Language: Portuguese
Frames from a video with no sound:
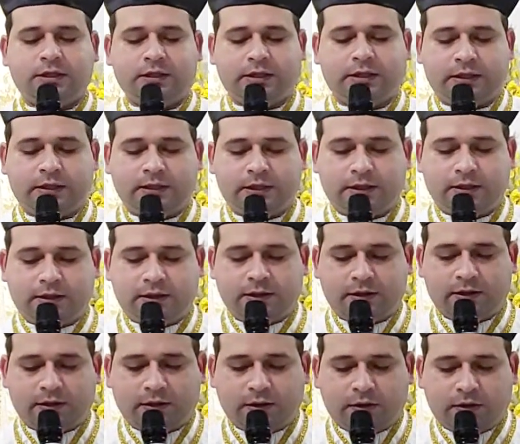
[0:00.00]
ti?
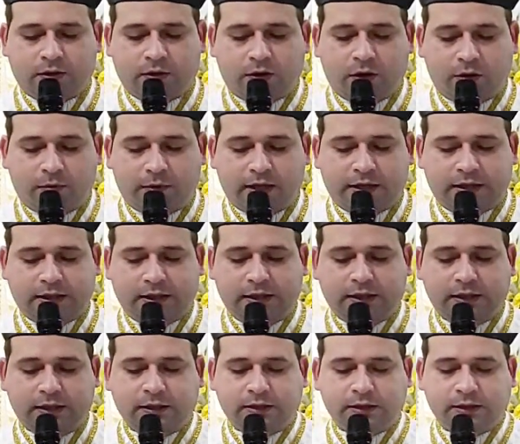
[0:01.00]
Ó
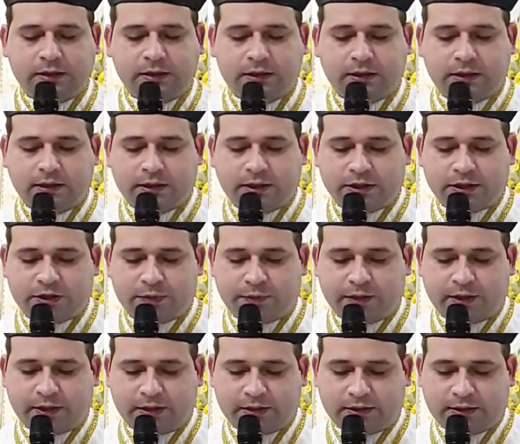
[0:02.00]
Maria,
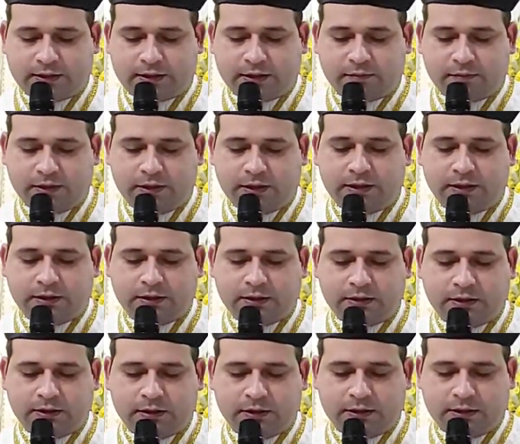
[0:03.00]
esperança
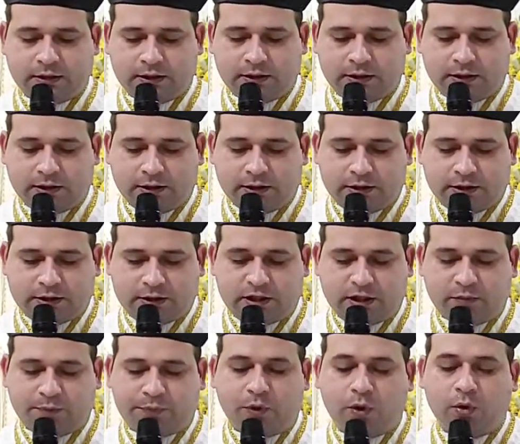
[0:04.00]
minha,
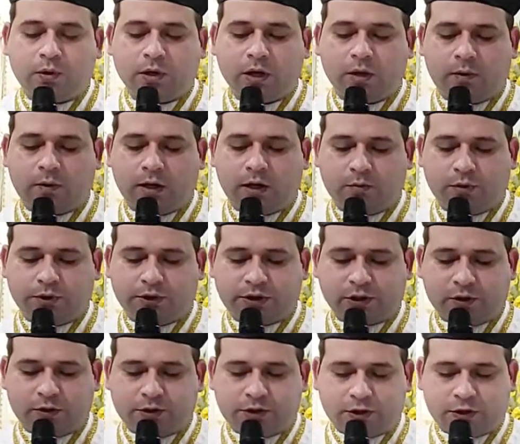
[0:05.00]
se pouco eu
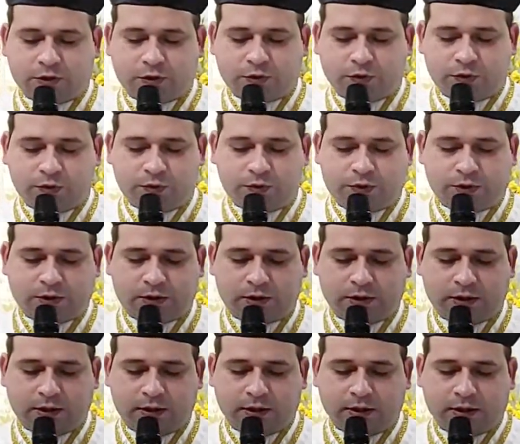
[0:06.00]
amo teu
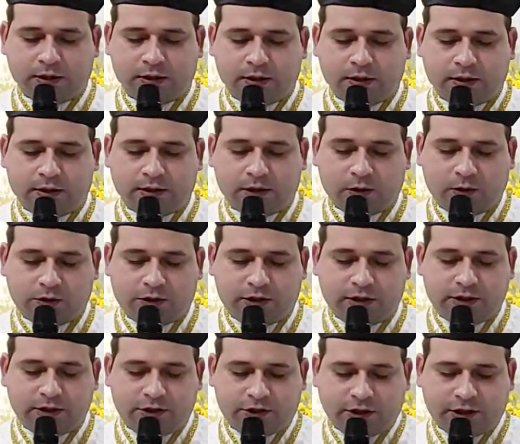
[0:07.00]
Jesus,
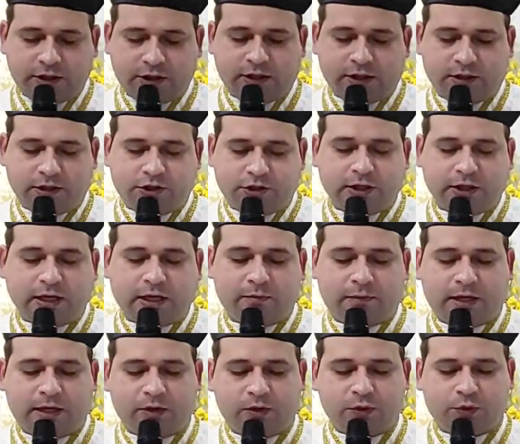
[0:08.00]
não te indignes de
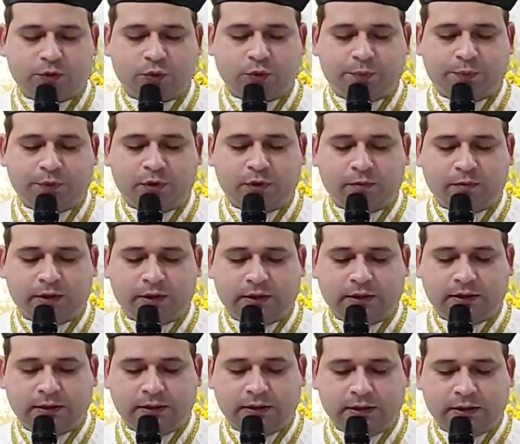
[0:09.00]
amá-lo tu por
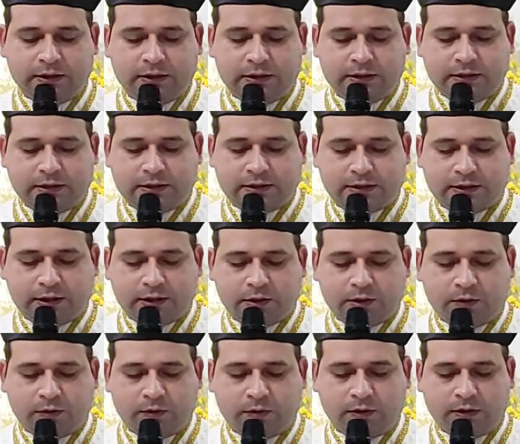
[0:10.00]
mim,
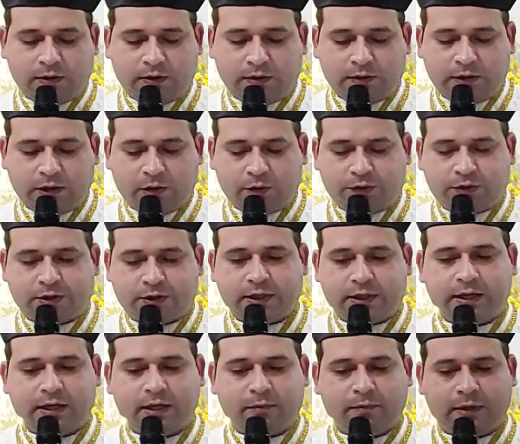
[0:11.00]
se eu não o
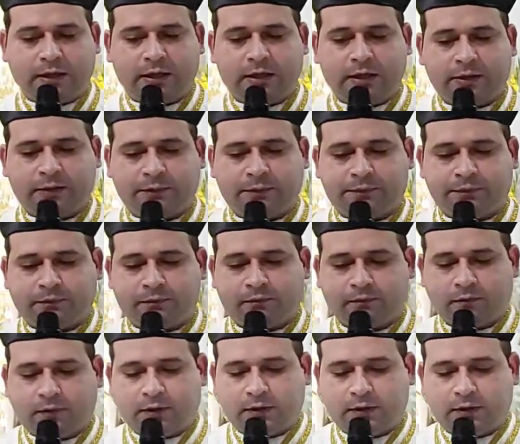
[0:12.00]
sei amar.